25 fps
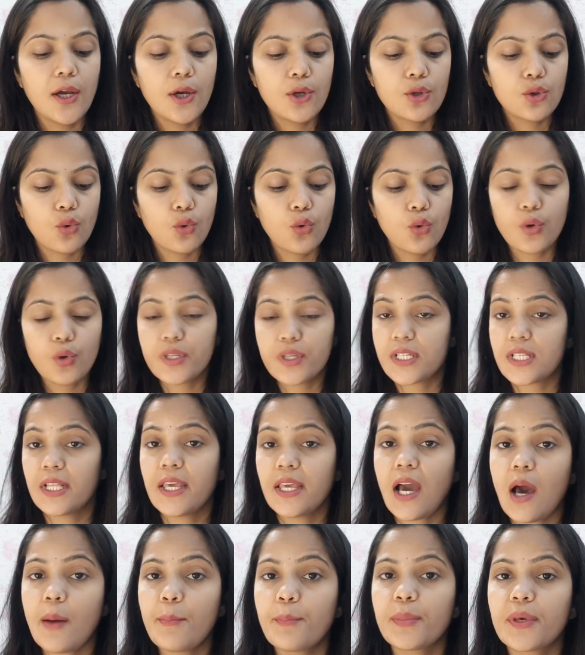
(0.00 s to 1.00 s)
तो इसलिए
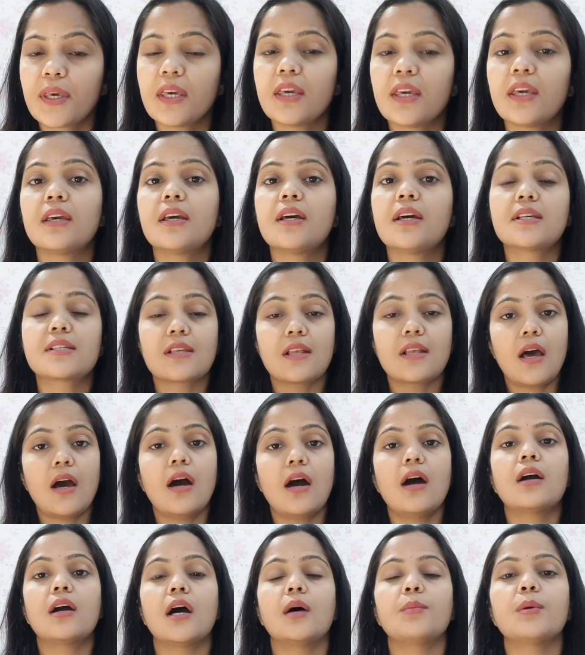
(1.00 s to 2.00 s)
आपके
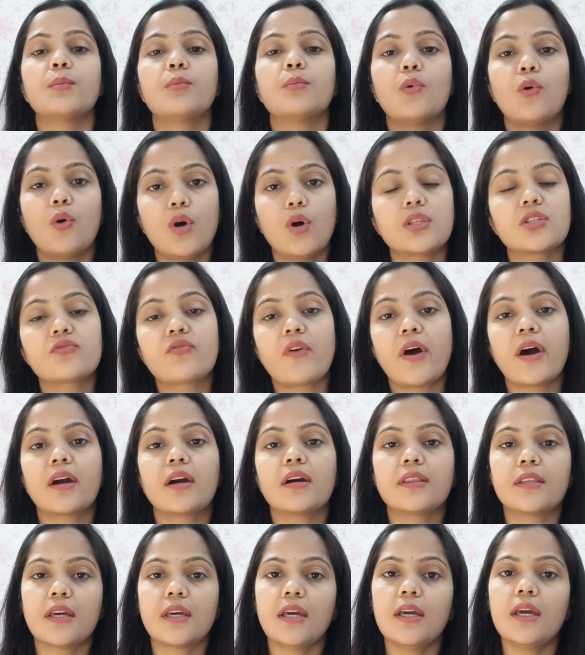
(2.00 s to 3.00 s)
सलाह का भी बहुत
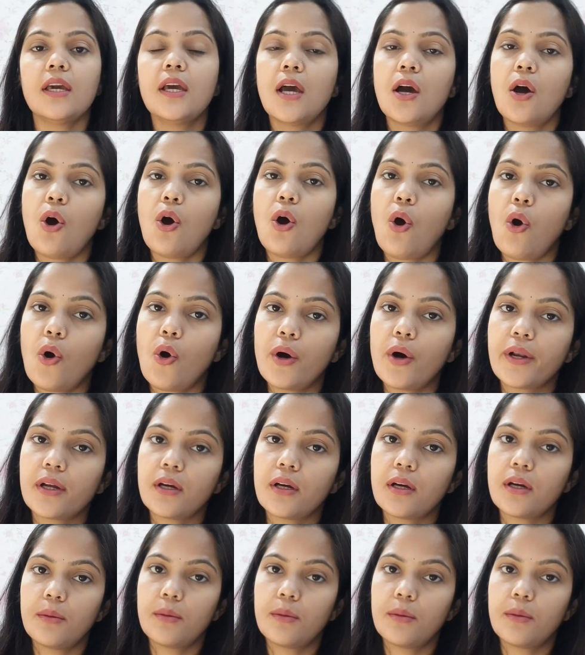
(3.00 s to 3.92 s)
स्वागत है और